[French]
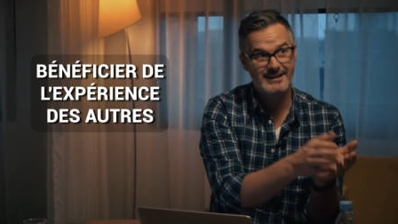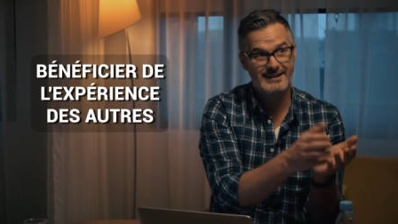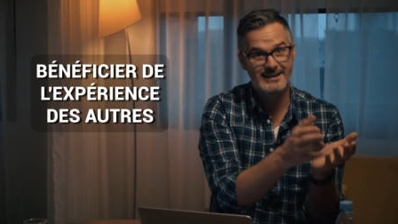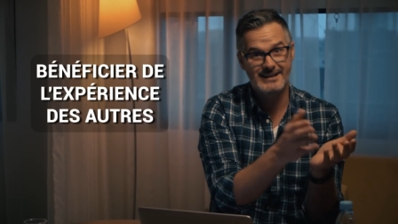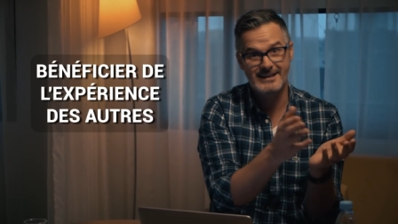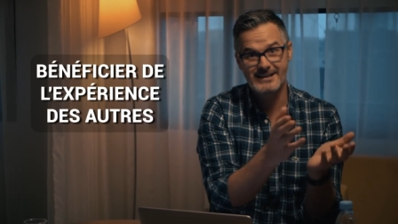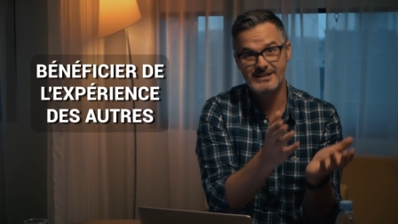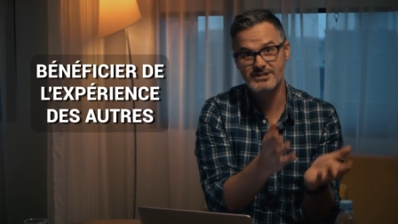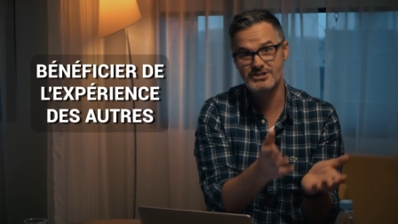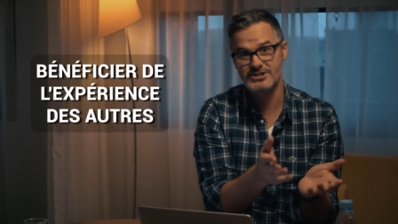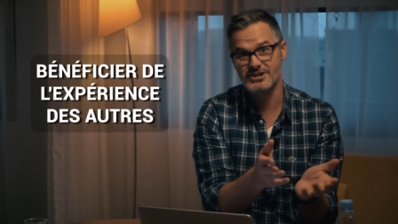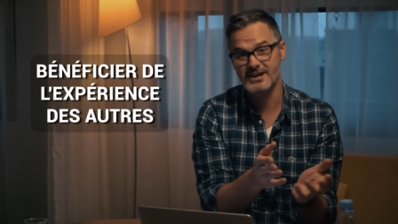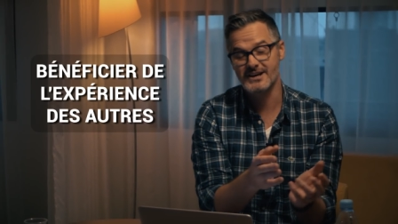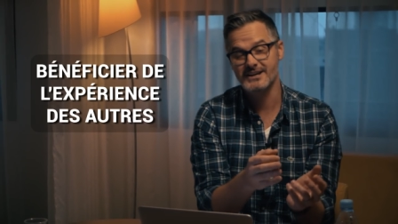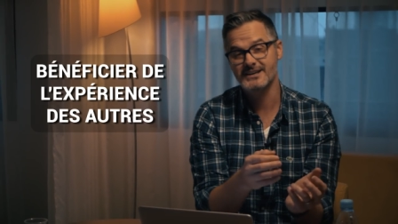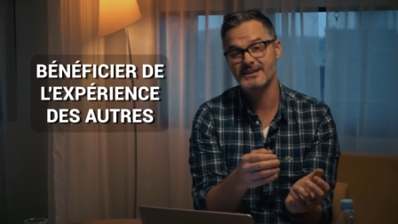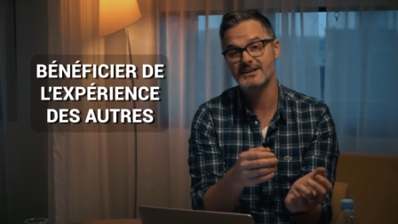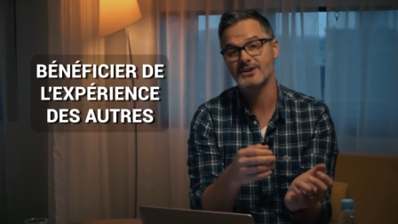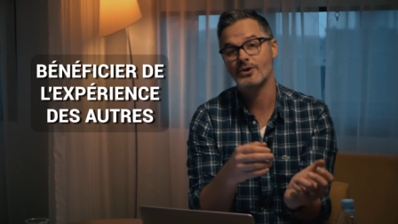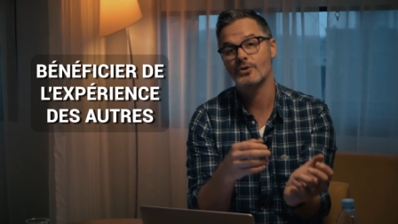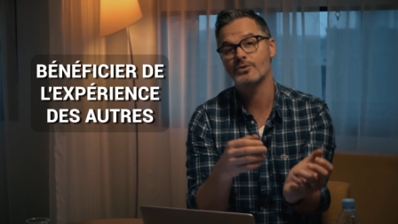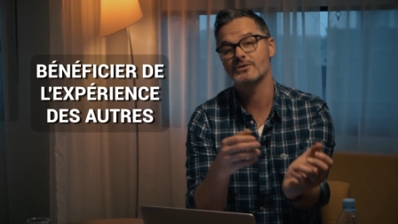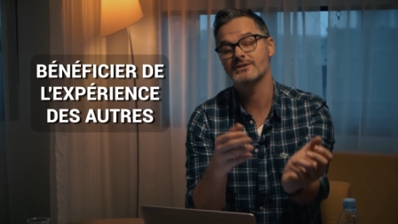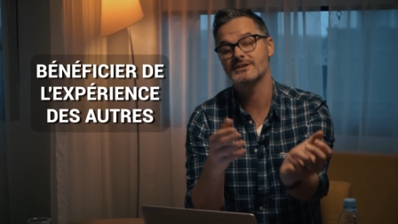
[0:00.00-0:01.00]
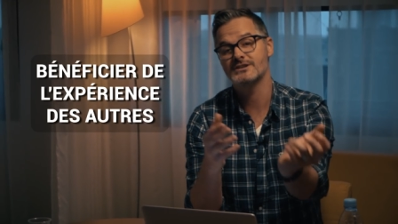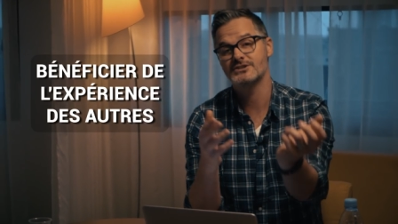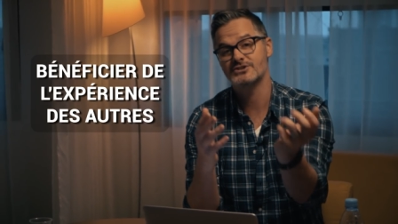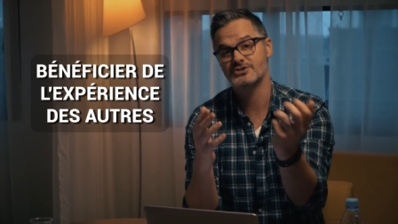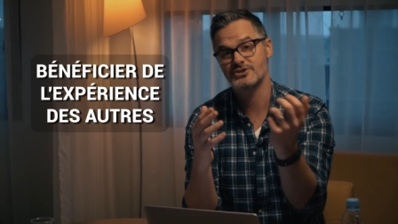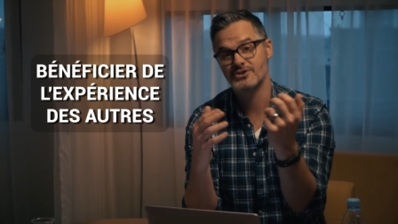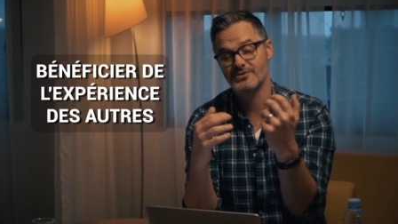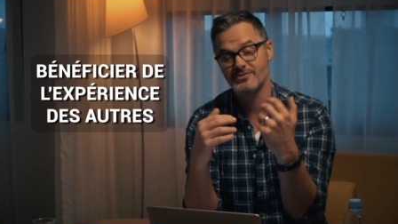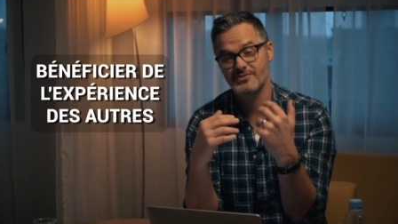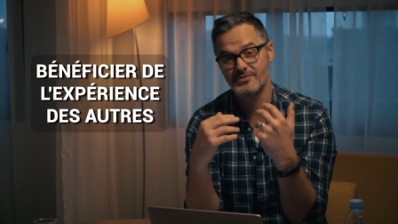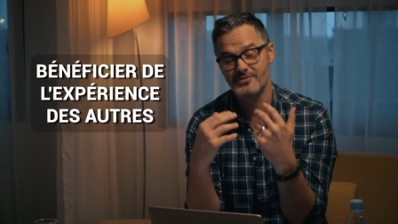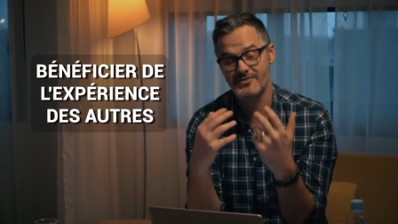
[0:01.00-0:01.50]
Les gens qui ont
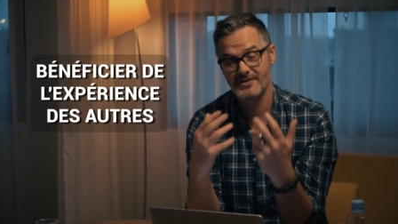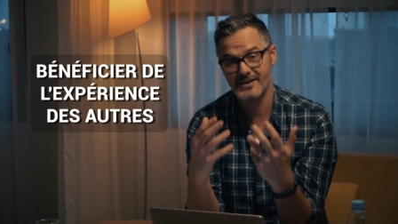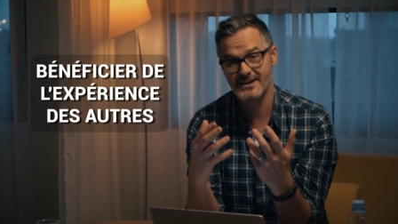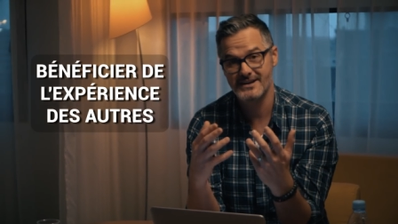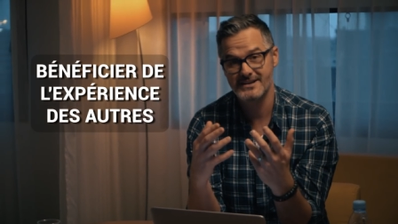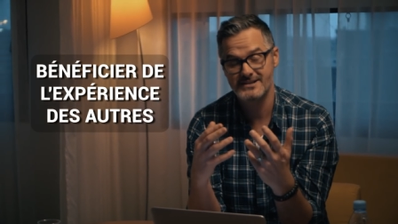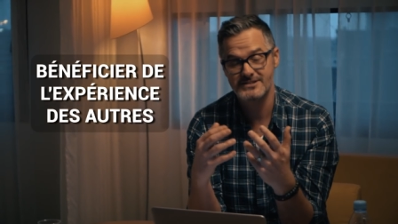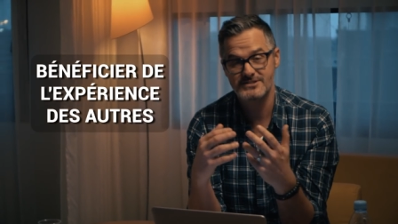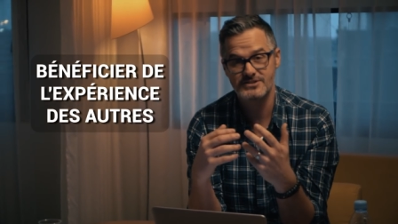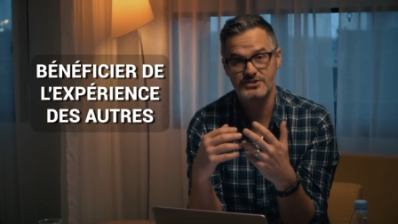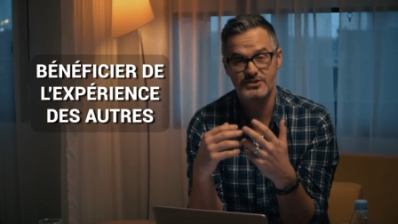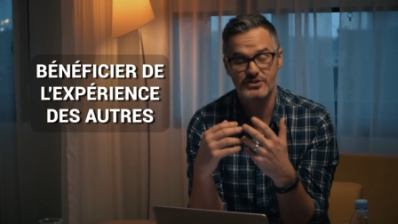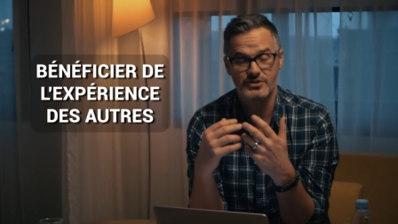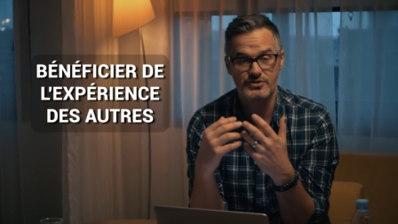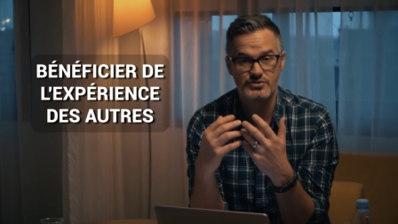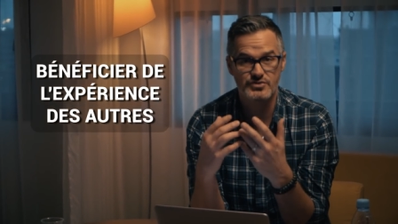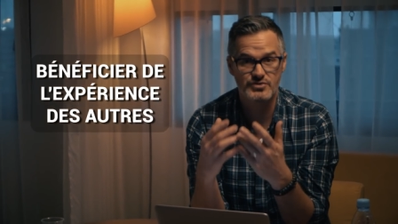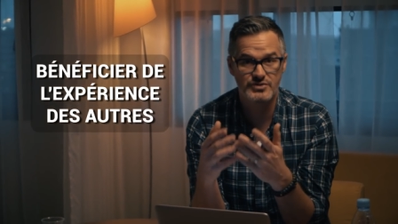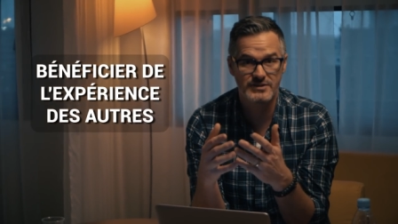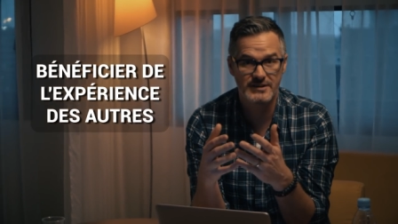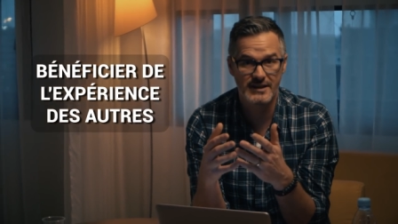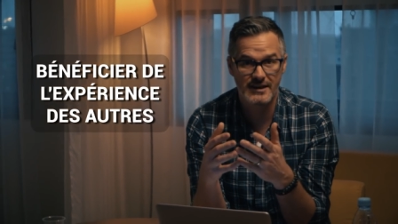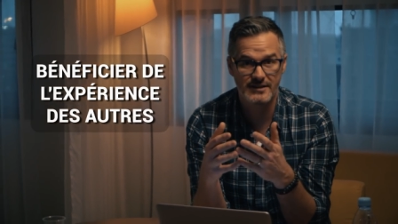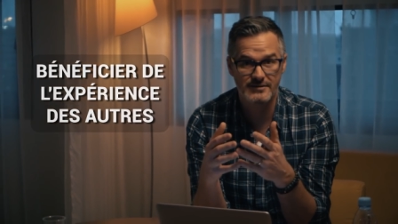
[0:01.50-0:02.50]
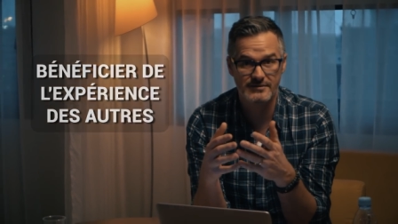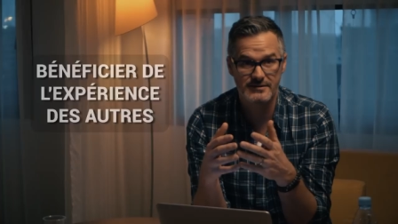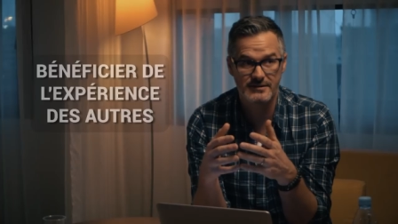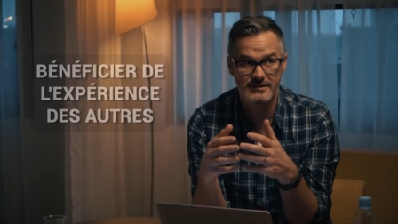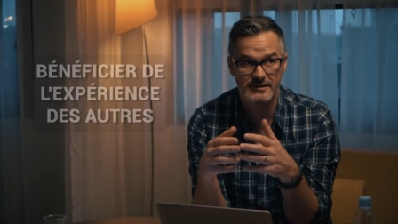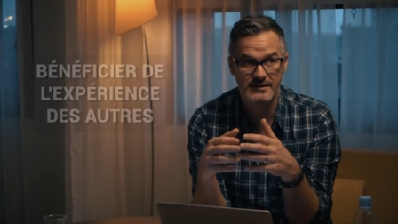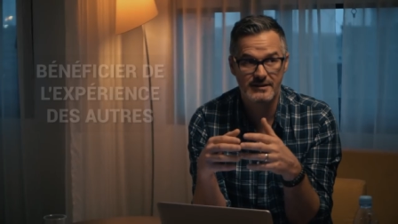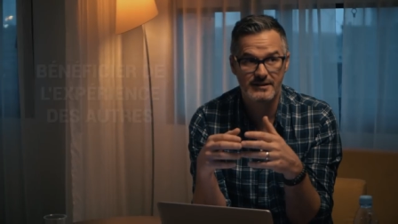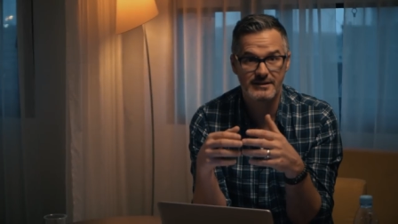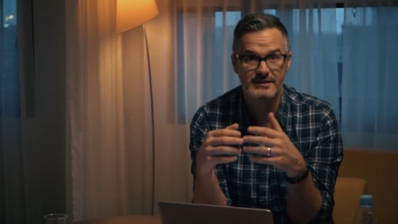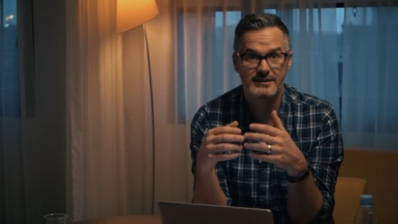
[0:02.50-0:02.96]
déjà fait ce que tu tentes